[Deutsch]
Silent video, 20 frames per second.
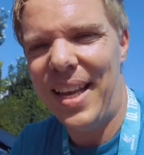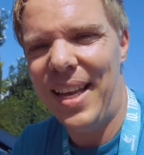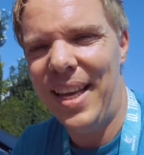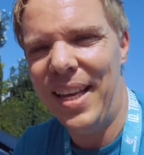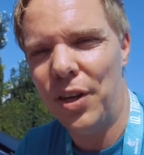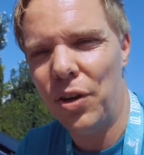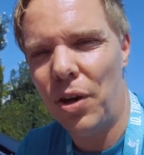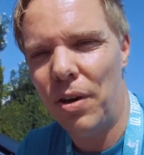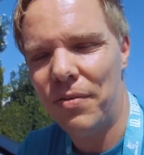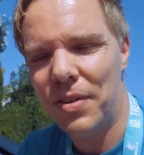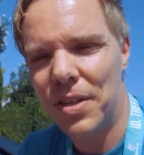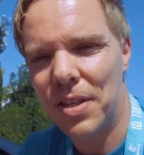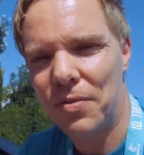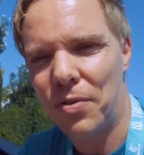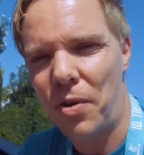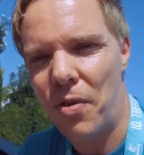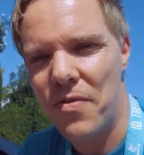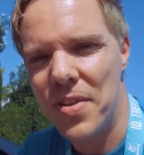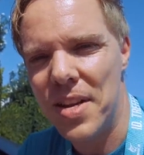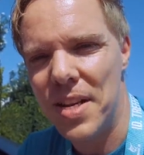ich hoffe, dass
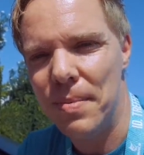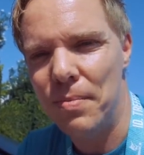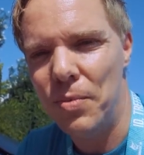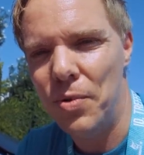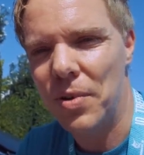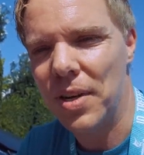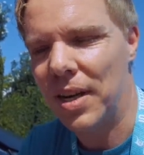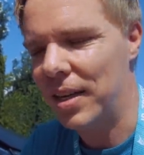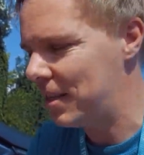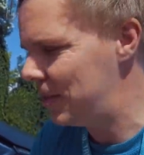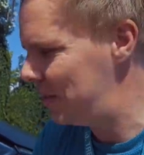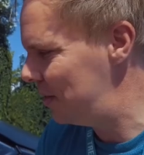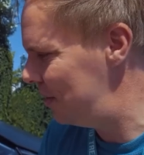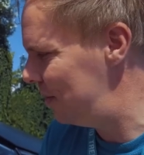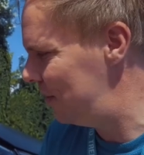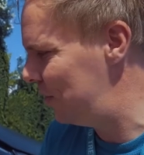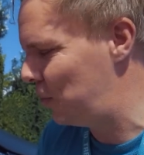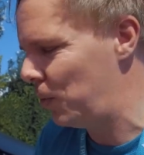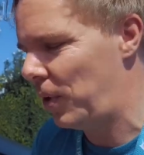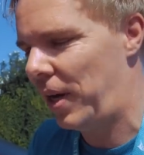VW den Mut hat,
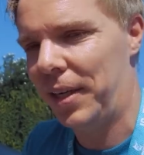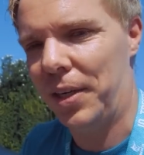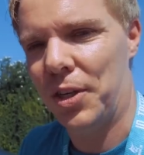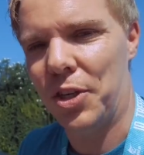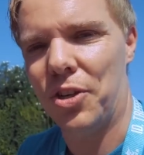so ein